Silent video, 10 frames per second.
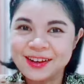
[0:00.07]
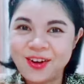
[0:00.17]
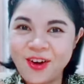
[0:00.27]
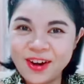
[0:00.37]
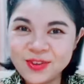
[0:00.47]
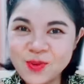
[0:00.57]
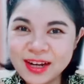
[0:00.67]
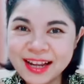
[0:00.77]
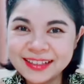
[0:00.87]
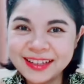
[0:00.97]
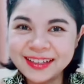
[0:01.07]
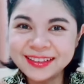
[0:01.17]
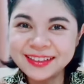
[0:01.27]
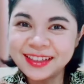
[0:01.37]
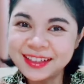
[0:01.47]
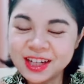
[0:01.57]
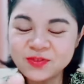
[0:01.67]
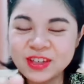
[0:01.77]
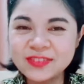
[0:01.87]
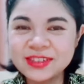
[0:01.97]
คนวันอาทิตย์ที่เลื่อน
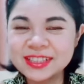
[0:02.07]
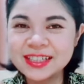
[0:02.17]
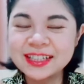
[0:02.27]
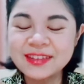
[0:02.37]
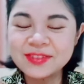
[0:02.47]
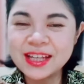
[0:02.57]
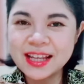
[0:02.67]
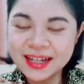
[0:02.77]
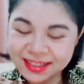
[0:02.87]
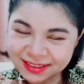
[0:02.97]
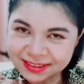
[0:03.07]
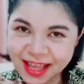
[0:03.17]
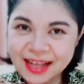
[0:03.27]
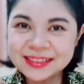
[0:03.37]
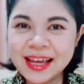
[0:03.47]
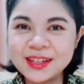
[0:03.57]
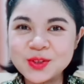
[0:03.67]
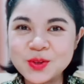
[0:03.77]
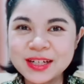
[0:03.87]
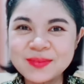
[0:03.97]
ฟีดมาเจอคลิปนี้หรือตั้งใจดู
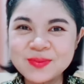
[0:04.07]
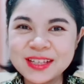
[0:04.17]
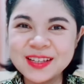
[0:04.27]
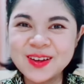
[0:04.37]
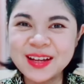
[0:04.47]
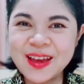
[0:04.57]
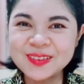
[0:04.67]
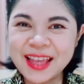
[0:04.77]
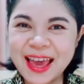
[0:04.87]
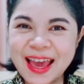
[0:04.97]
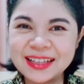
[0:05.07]
คลิปนี้ก็แล้ว แต่